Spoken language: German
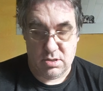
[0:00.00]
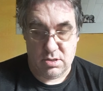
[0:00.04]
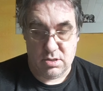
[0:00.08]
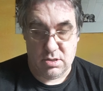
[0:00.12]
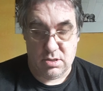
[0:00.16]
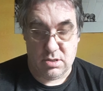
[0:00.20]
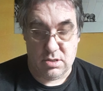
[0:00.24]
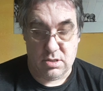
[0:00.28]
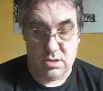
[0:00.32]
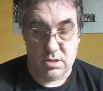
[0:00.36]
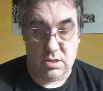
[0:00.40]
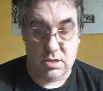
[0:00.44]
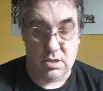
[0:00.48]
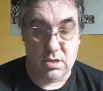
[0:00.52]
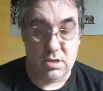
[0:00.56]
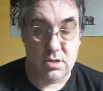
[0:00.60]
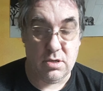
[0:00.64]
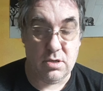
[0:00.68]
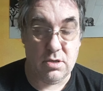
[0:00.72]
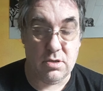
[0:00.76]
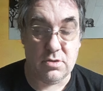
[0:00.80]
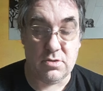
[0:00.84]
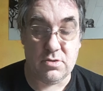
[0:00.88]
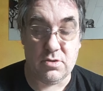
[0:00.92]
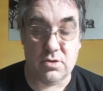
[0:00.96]
Aha.
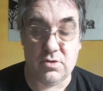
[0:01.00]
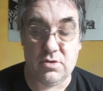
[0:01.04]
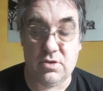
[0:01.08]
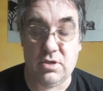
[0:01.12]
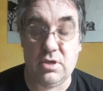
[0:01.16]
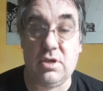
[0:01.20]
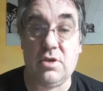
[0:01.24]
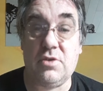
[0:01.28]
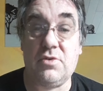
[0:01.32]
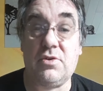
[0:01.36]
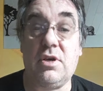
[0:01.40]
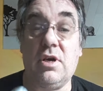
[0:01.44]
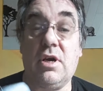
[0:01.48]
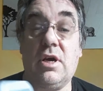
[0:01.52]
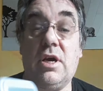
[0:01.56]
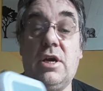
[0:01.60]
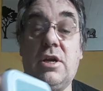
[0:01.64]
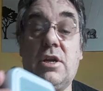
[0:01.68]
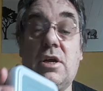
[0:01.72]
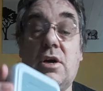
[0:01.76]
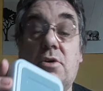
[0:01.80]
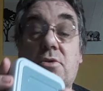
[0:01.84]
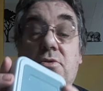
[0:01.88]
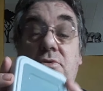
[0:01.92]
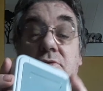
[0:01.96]
Und so sieht das Gerät
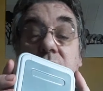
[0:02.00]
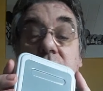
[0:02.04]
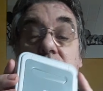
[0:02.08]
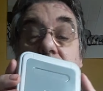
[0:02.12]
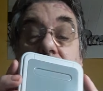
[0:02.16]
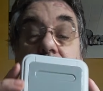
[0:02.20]
aus.